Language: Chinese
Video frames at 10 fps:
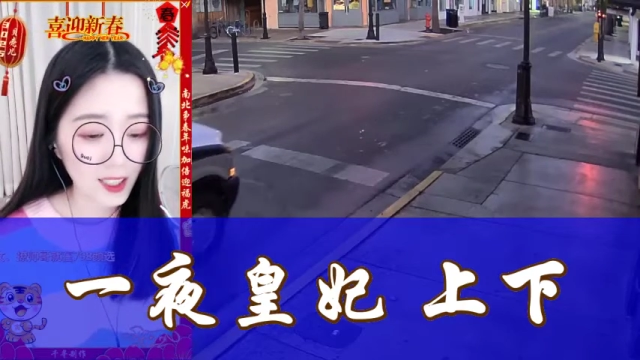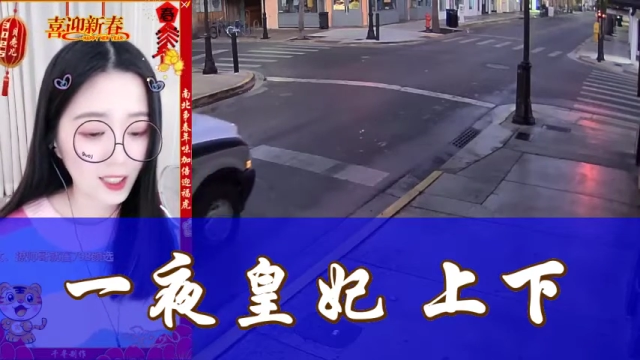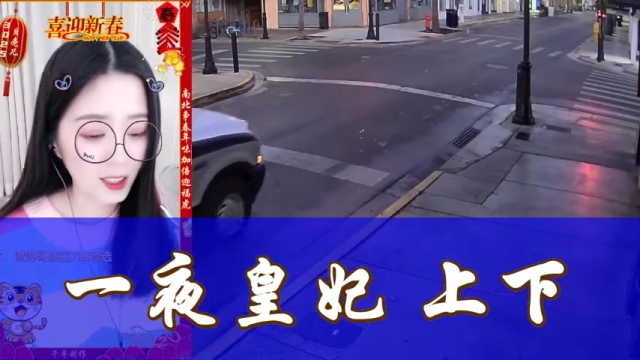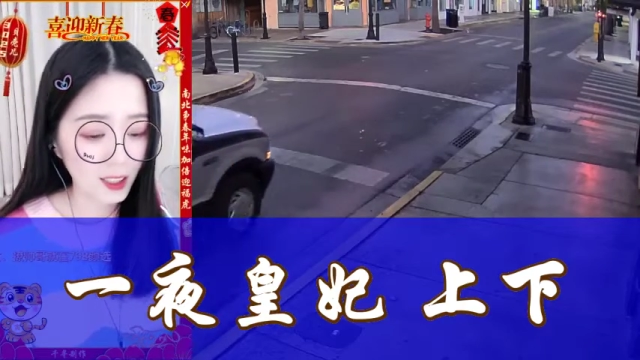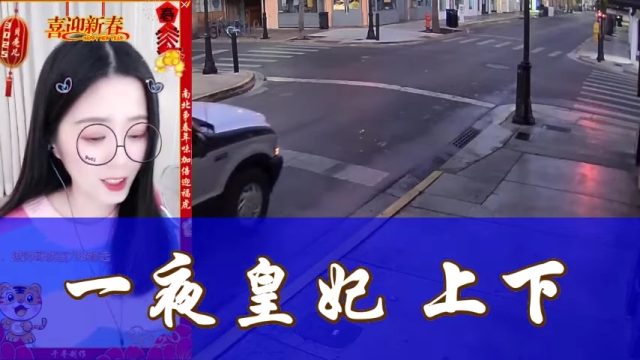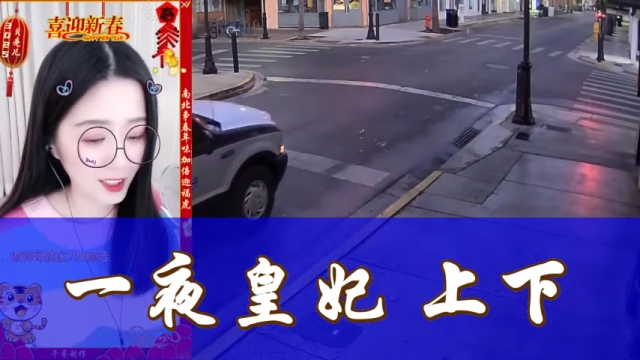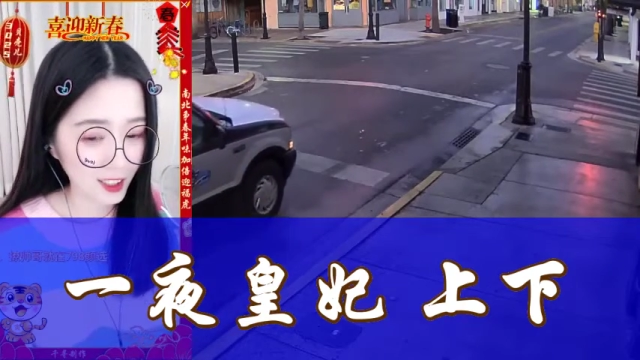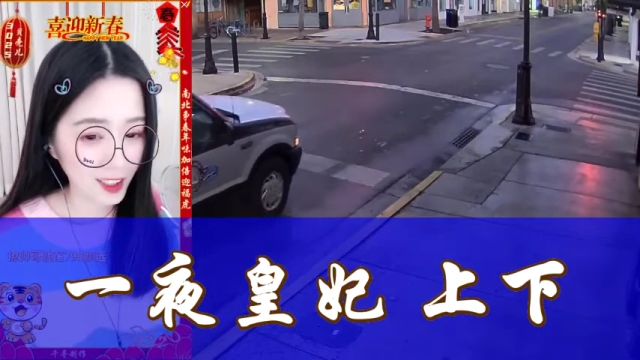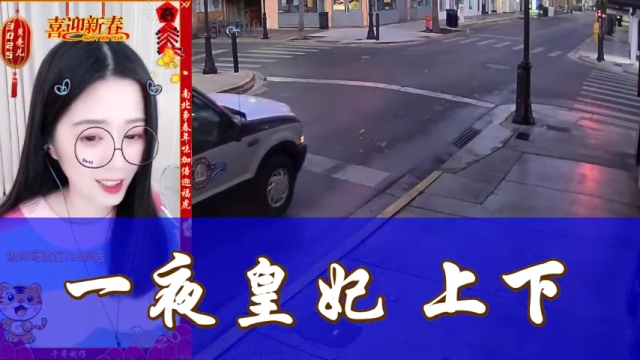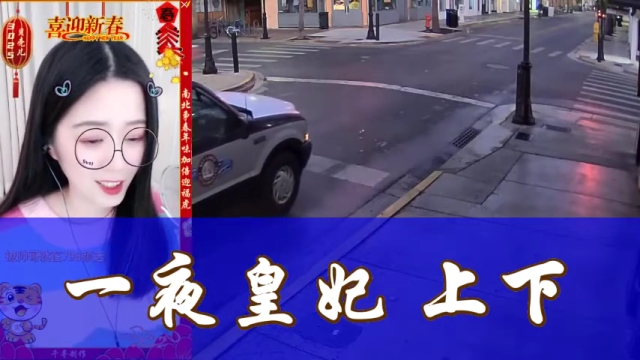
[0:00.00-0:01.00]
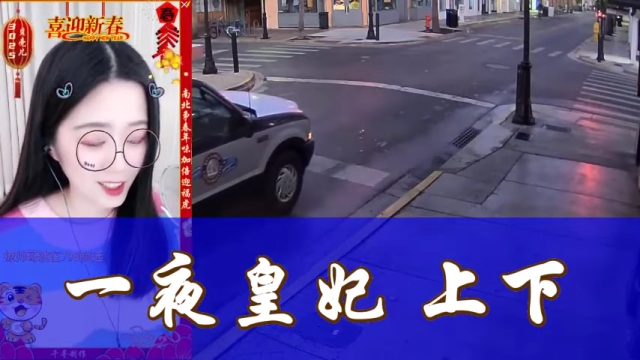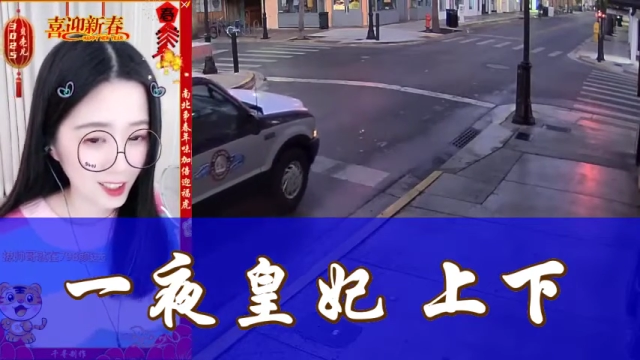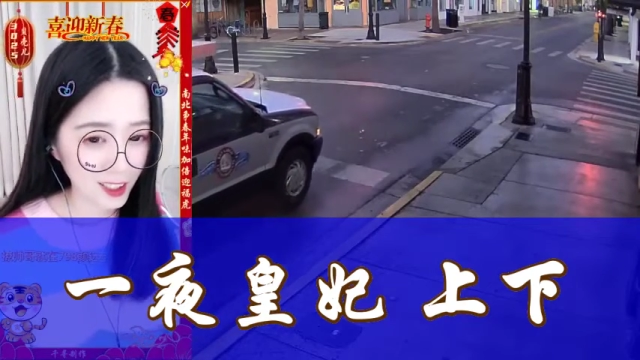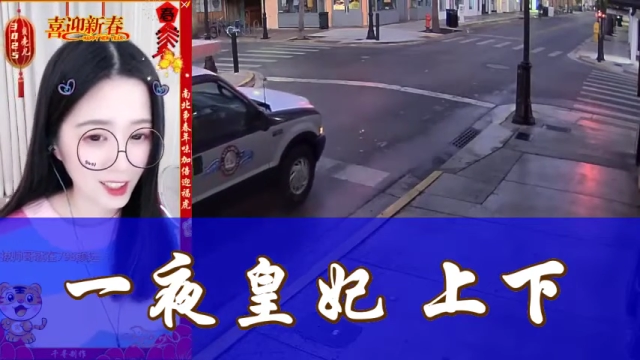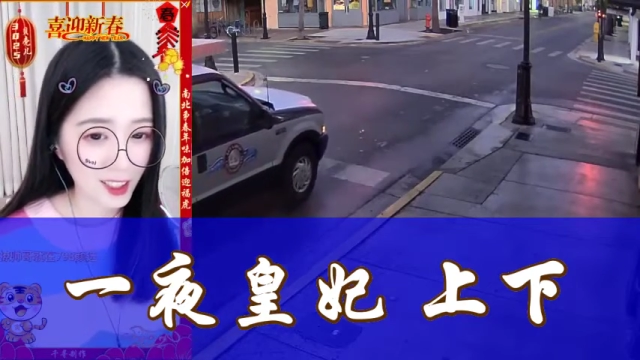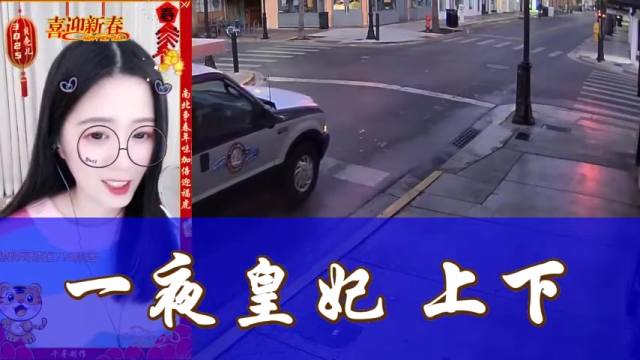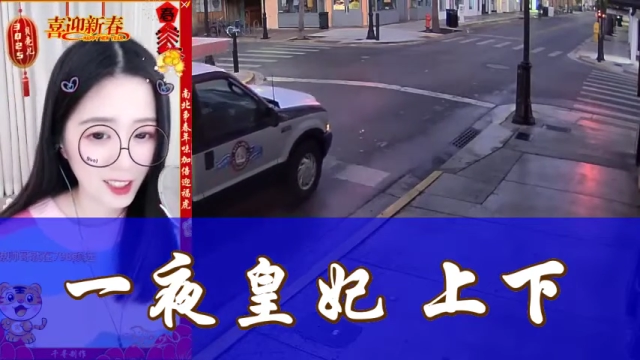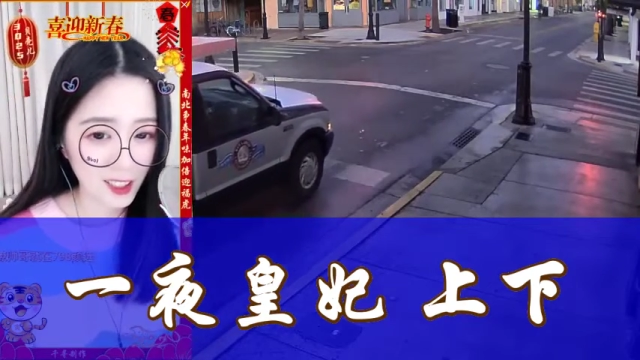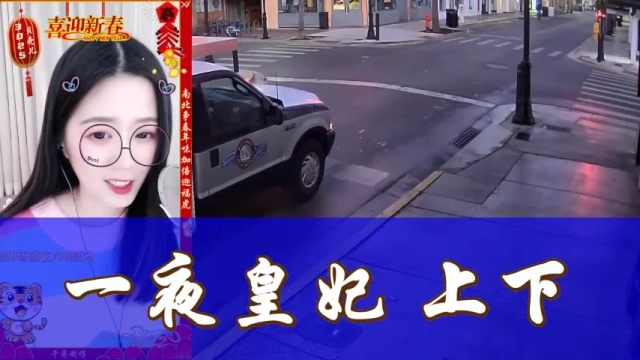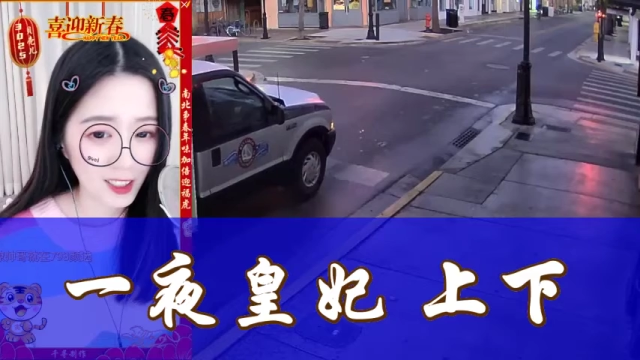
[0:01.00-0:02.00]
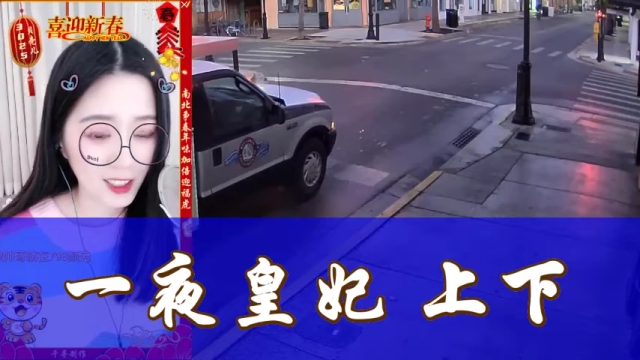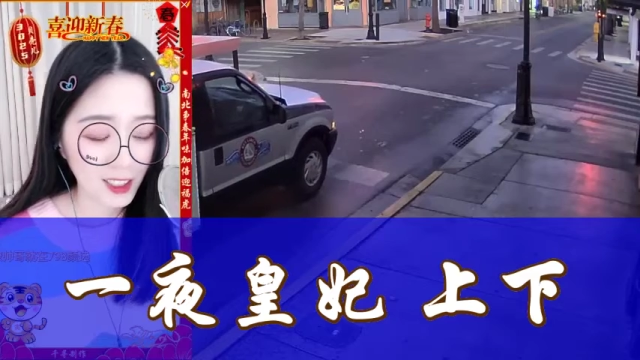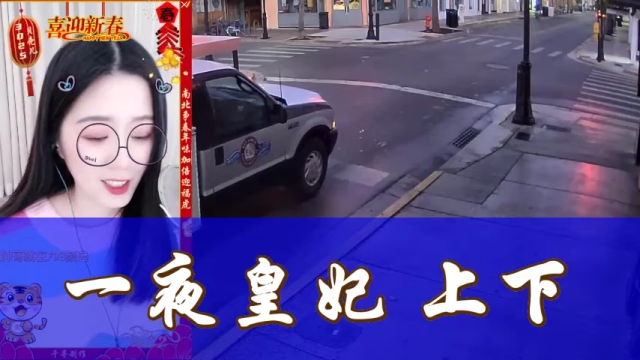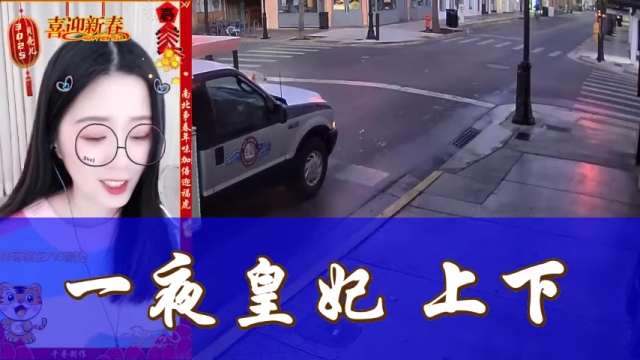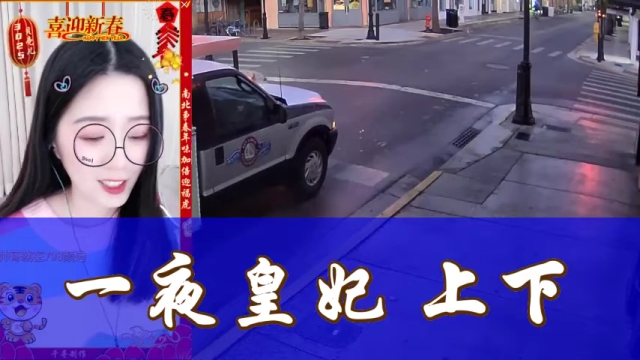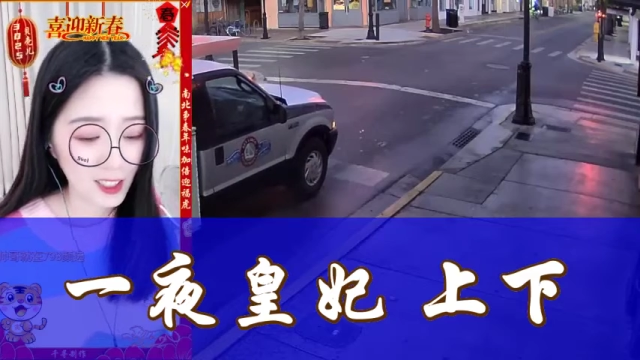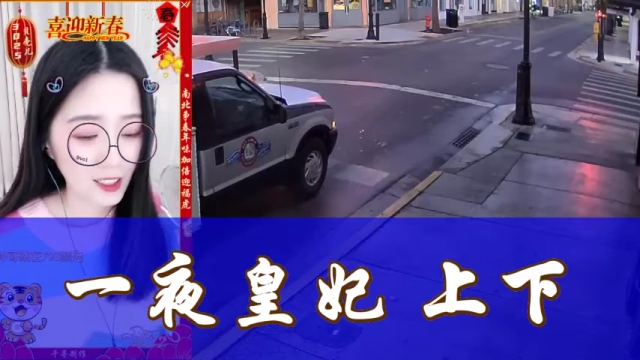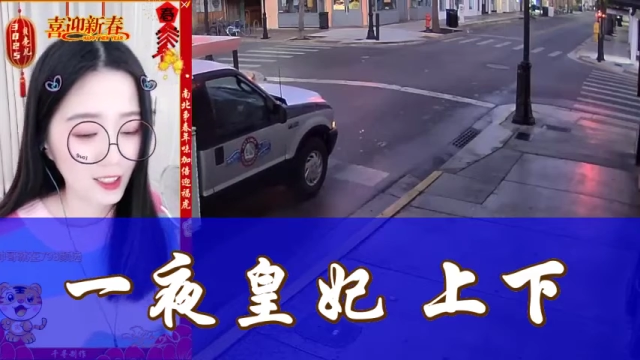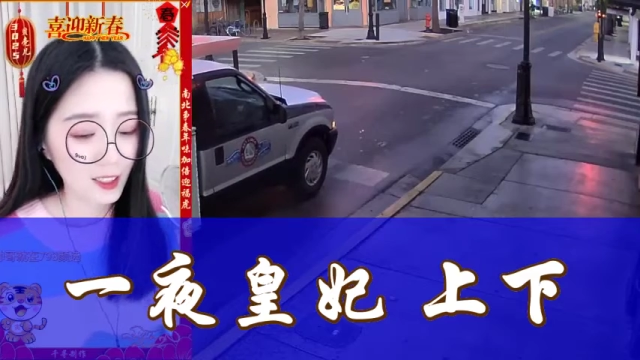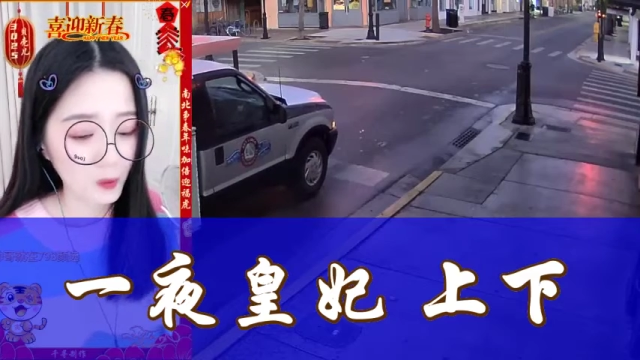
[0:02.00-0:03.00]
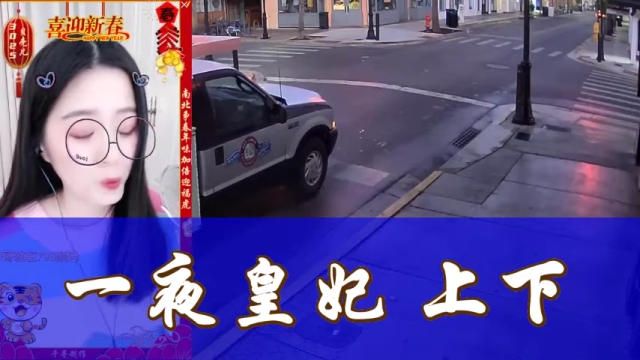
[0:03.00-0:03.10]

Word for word: 馥郁清香，极是享受的称赞。